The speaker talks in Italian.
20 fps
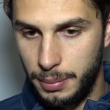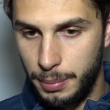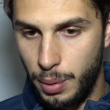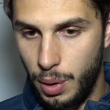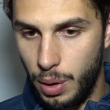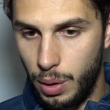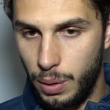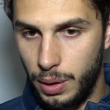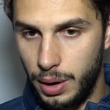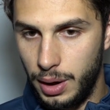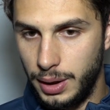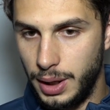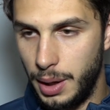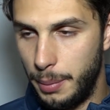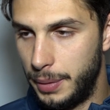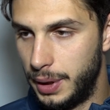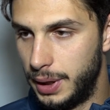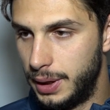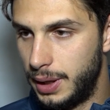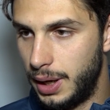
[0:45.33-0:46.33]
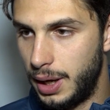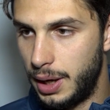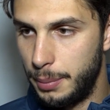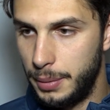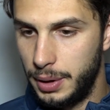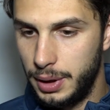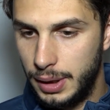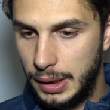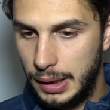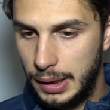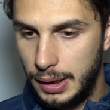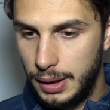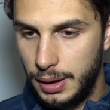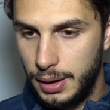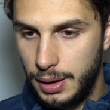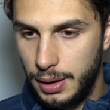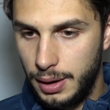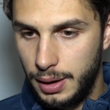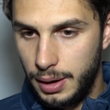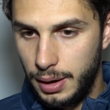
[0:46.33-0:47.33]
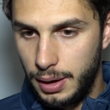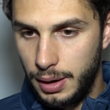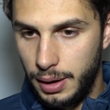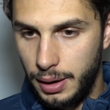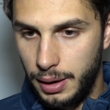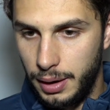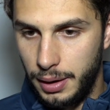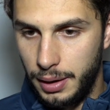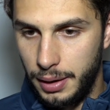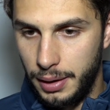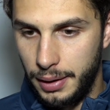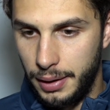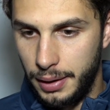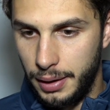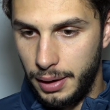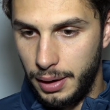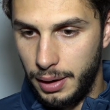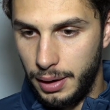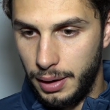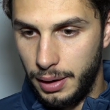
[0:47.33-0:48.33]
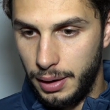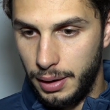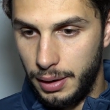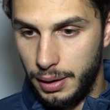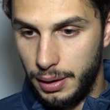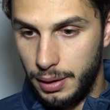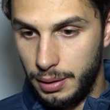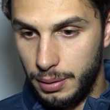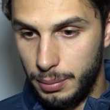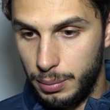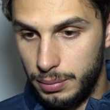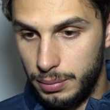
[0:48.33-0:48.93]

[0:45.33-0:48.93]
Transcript: poco ad ambientarmi. E